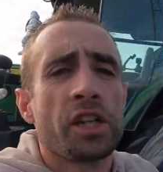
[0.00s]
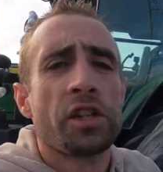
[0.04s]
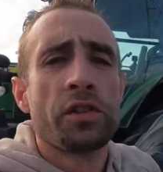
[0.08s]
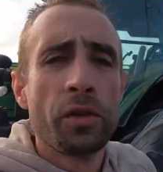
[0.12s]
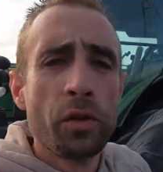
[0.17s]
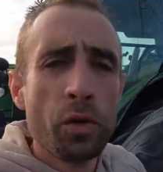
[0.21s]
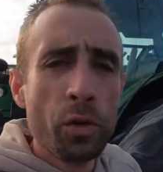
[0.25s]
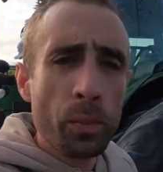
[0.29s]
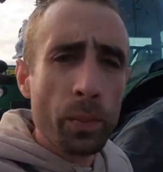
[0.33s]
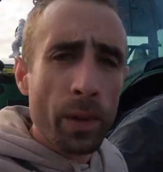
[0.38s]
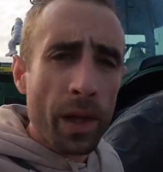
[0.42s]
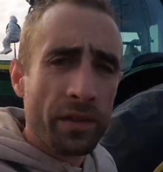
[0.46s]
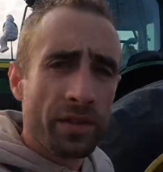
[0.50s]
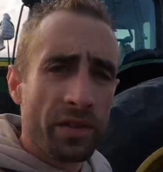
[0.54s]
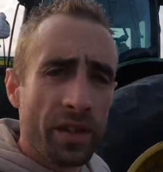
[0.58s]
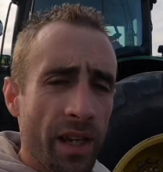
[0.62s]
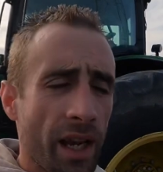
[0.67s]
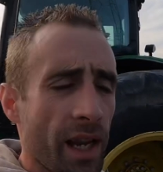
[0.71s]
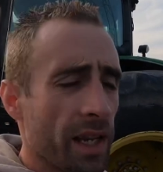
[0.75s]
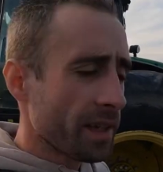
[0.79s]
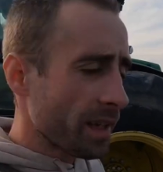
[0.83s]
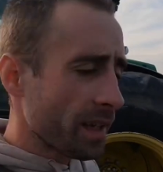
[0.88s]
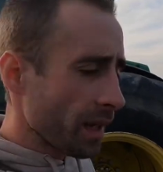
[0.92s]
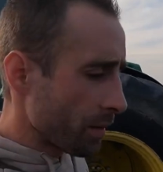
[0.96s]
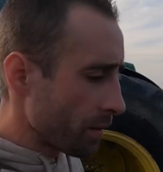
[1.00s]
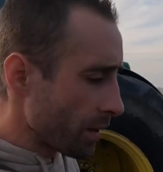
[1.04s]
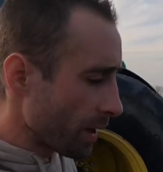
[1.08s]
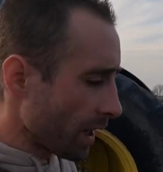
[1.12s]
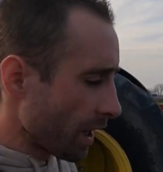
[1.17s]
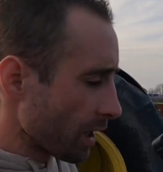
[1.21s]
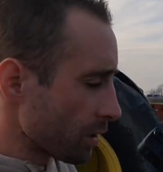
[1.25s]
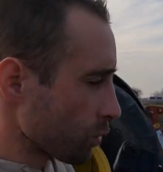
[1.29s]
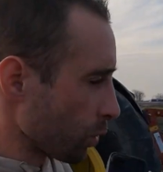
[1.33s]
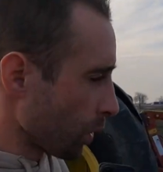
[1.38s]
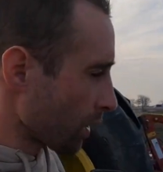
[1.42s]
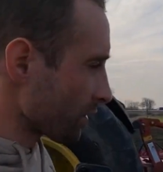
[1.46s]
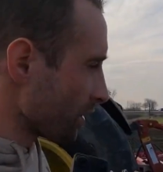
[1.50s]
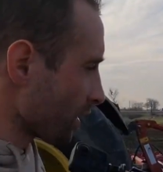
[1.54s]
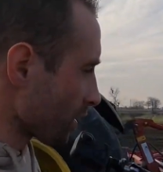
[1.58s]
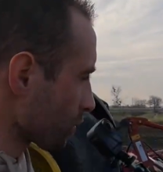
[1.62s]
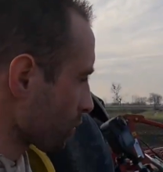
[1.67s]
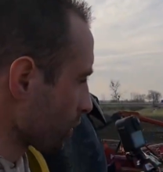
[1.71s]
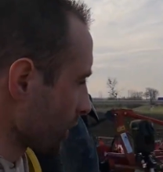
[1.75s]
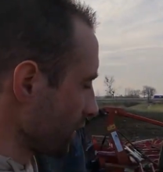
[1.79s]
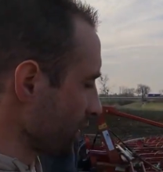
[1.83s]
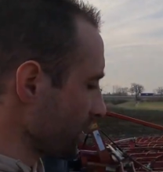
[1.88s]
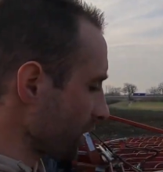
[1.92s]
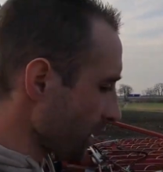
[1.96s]
je vais vous placer la caméra
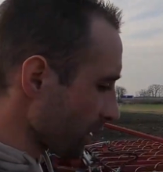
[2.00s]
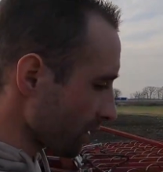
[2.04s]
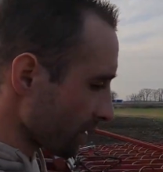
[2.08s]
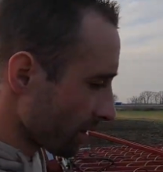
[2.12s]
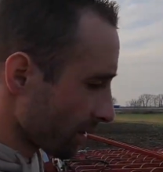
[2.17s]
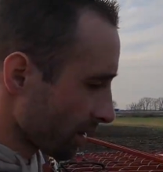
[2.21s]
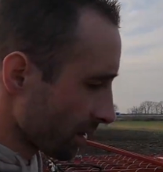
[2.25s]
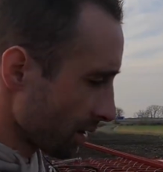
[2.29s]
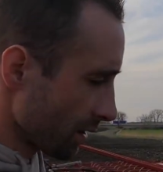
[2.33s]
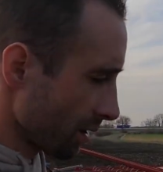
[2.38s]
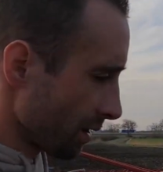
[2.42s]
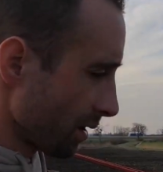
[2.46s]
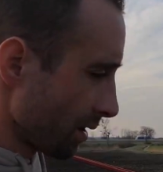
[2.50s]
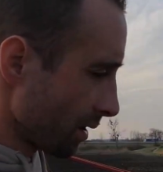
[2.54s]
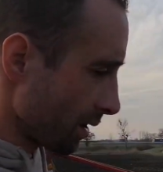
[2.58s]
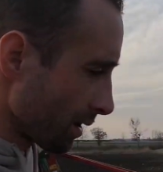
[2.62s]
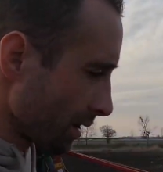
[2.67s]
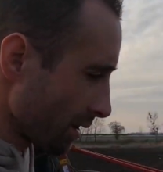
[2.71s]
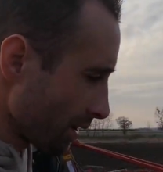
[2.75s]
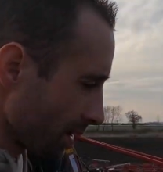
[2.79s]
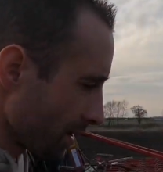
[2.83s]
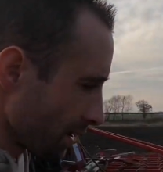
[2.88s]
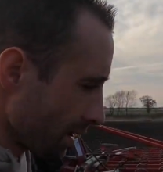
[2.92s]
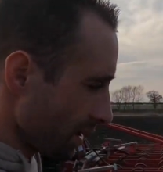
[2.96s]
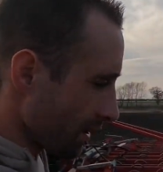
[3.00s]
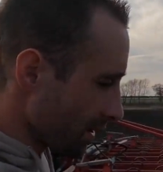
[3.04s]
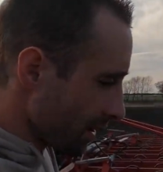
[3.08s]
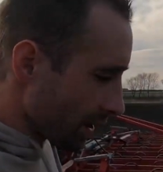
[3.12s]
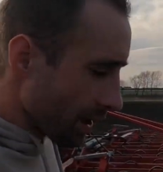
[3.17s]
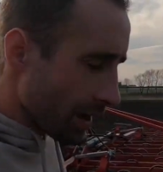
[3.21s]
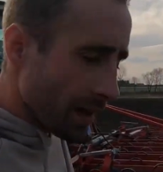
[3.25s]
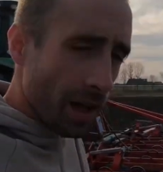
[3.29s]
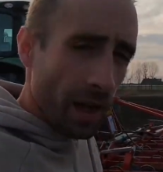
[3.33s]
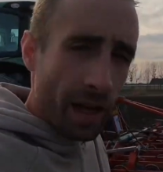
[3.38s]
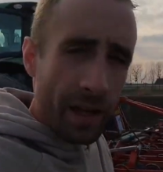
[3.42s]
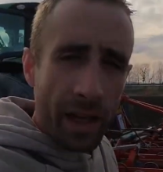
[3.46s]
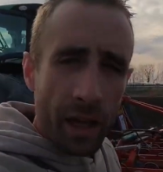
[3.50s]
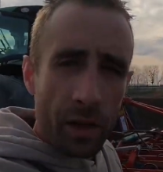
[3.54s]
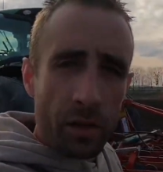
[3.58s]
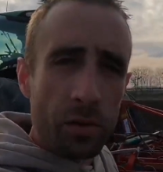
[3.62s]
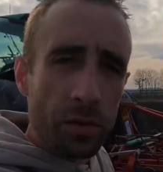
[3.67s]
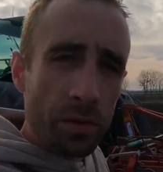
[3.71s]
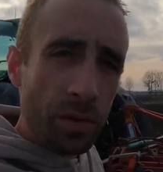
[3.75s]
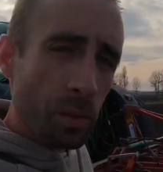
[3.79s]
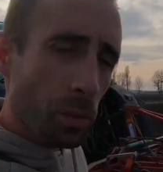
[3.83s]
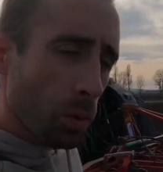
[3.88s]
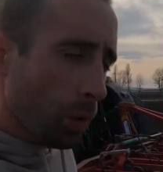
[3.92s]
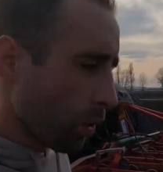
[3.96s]
360 à l'arrière du
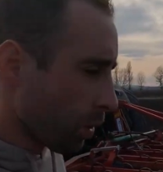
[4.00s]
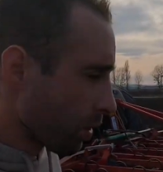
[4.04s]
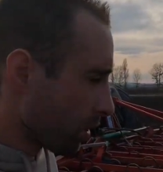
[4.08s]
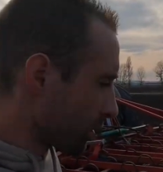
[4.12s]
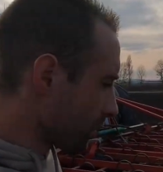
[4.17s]
vibro. Vous